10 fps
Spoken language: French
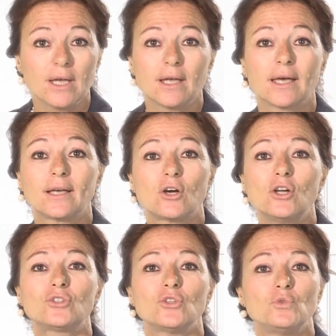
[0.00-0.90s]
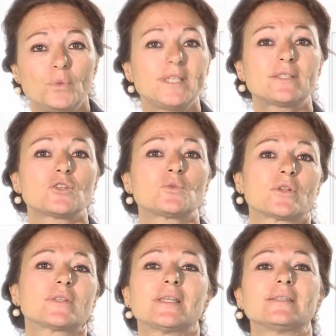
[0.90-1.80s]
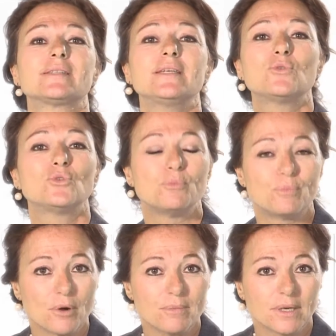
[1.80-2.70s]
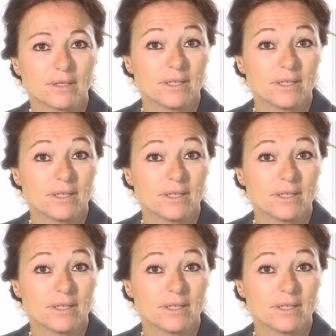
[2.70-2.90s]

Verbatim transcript: récolte 876 kg de pommes.